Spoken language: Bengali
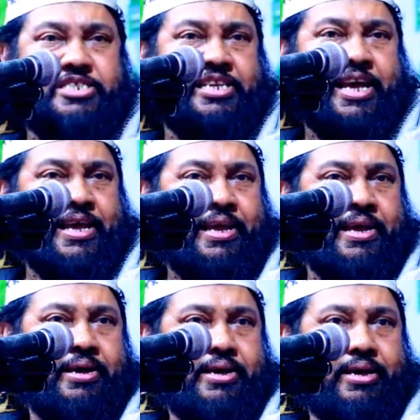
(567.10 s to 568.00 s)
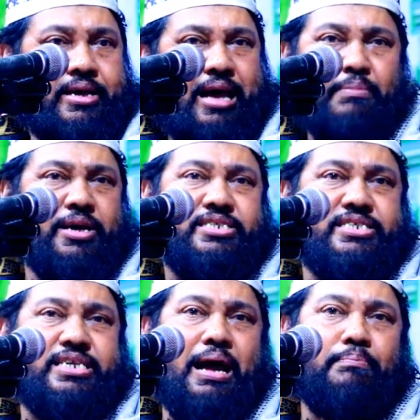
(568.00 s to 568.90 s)
আসি নেই আমি
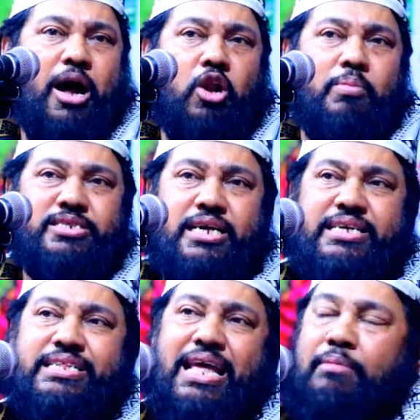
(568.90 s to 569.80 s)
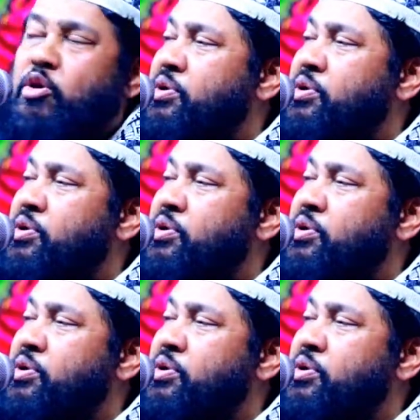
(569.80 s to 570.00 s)
এসেছিলাম ভালোবাসা দিতে এবং